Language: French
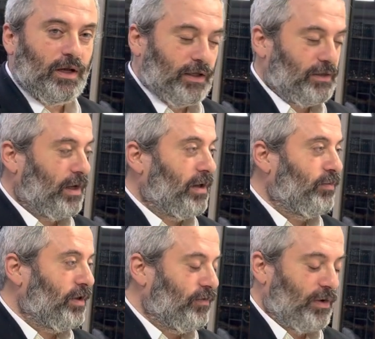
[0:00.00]
Est-ce qu'il y
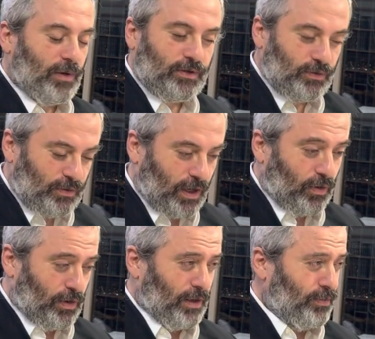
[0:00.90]
a un là-dessus
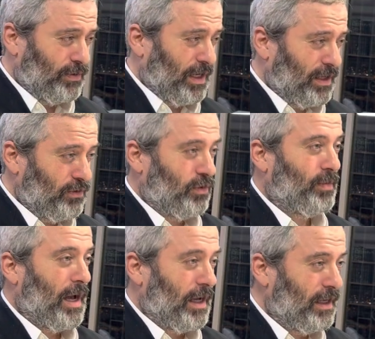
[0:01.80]
Alors on avait posé la question au
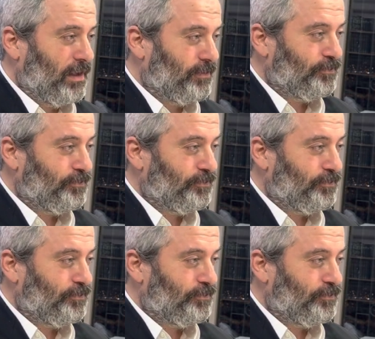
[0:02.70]
Marik,